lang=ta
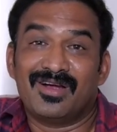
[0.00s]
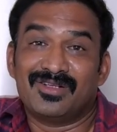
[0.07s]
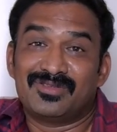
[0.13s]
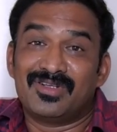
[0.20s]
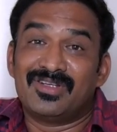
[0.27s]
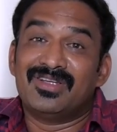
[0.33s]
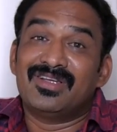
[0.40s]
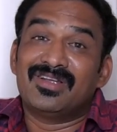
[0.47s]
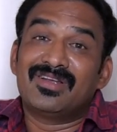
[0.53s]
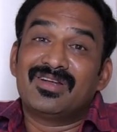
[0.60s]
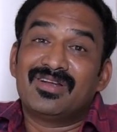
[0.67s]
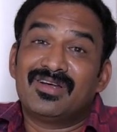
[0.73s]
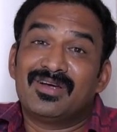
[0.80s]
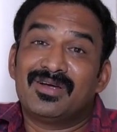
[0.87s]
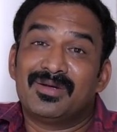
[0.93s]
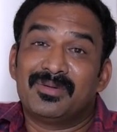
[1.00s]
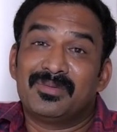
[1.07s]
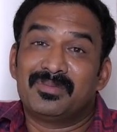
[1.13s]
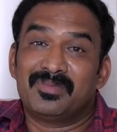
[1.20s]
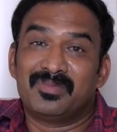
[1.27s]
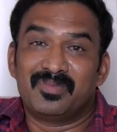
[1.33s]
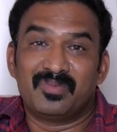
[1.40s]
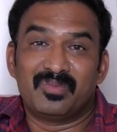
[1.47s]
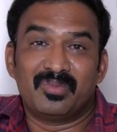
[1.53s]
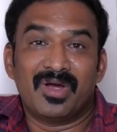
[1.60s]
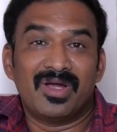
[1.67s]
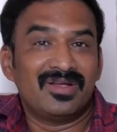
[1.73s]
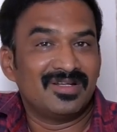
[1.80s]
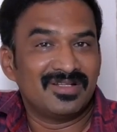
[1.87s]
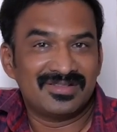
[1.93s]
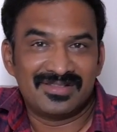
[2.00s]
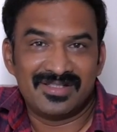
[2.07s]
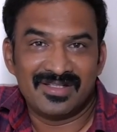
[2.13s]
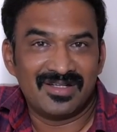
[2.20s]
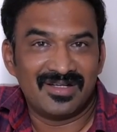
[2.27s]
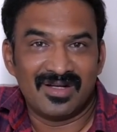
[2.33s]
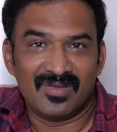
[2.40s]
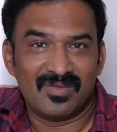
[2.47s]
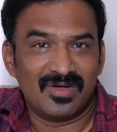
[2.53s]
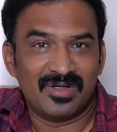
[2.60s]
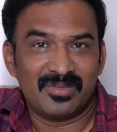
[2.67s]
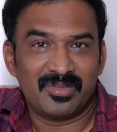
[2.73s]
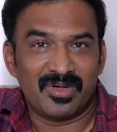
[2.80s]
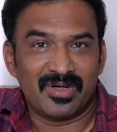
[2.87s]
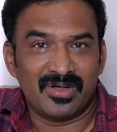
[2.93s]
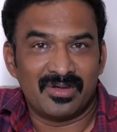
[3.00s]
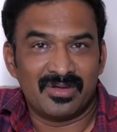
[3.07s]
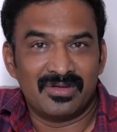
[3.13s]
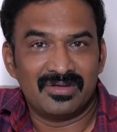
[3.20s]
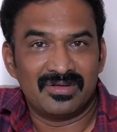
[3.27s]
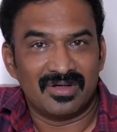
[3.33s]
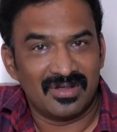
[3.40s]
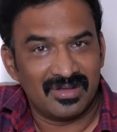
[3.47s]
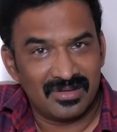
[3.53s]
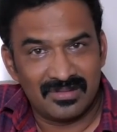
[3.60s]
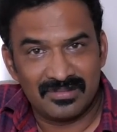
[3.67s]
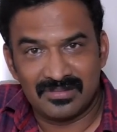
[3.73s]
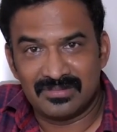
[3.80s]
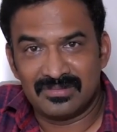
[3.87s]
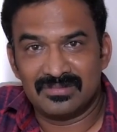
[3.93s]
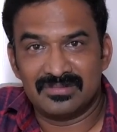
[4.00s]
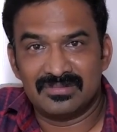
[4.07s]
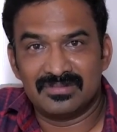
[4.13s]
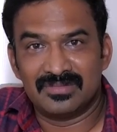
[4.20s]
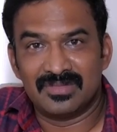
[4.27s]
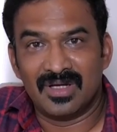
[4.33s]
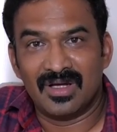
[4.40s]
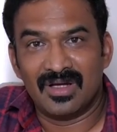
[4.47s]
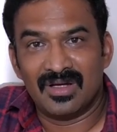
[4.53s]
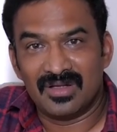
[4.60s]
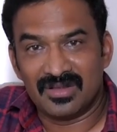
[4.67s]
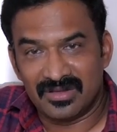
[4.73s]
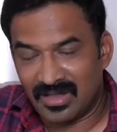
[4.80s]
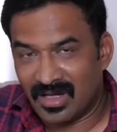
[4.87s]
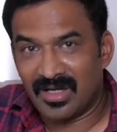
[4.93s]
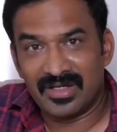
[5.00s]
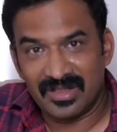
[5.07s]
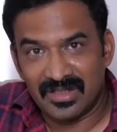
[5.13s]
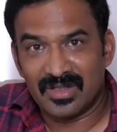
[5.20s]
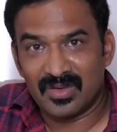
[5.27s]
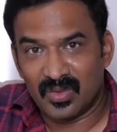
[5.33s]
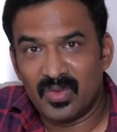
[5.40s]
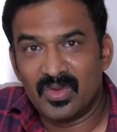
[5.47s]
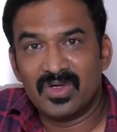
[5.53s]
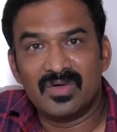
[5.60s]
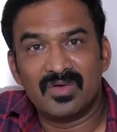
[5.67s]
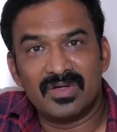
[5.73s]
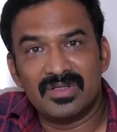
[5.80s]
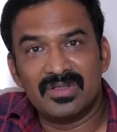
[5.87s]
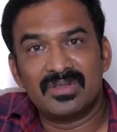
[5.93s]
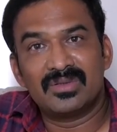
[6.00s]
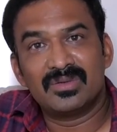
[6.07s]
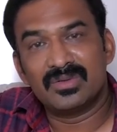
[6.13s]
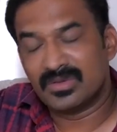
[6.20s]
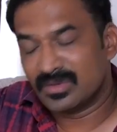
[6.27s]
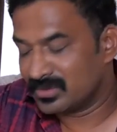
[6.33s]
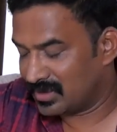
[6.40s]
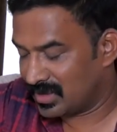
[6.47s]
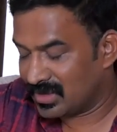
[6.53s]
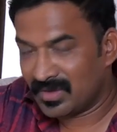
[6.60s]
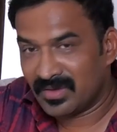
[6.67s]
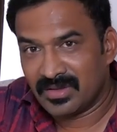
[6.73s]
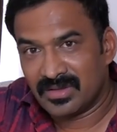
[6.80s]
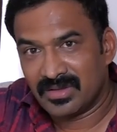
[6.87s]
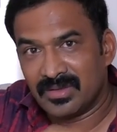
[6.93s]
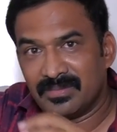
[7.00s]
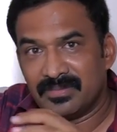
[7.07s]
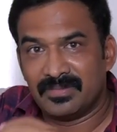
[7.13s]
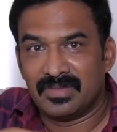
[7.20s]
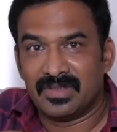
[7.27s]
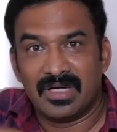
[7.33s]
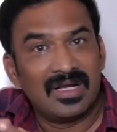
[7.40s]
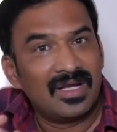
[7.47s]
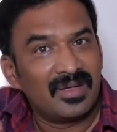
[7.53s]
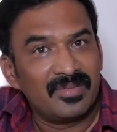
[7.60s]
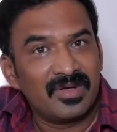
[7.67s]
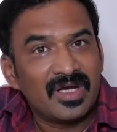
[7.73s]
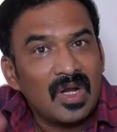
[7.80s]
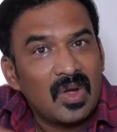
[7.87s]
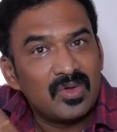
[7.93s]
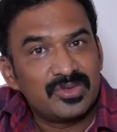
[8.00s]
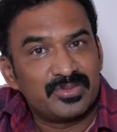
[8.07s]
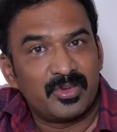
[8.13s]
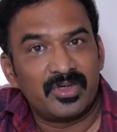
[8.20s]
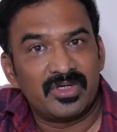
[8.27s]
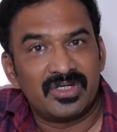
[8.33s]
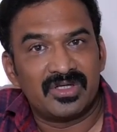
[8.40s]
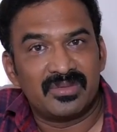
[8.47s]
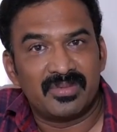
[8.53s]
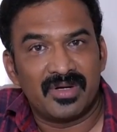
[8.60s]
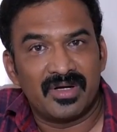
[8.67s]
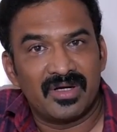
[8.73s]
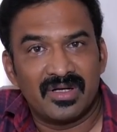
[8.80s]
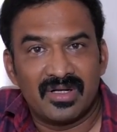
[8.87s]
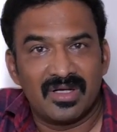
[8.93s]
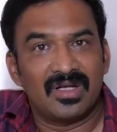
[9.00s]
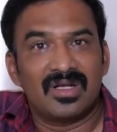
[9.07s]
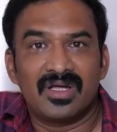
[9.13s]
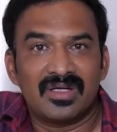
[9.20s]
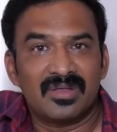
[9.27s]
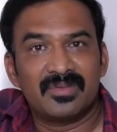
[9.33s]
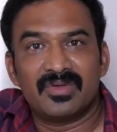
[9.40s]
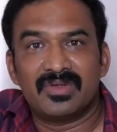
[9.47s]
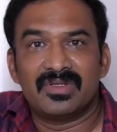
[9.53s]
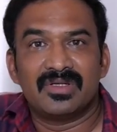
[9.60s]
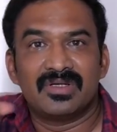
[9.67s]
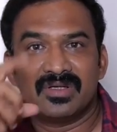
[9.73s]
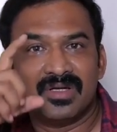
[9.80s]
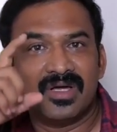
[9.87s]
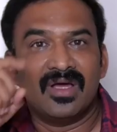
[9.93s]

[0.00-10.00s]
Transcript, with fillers: ஆக்சுவலி என்னென்னா மைனஸ் டிகிரியில் ஒர்க் பண்ணோம் நான் இங்கே ஊருக்கு வந்துட்டும் ஒரு அதாவது எல்லாருமே க்ளவுஸ் போட்டுட்ருப்பாங்க ஏன்னா எல்லாருக்குமே வந்து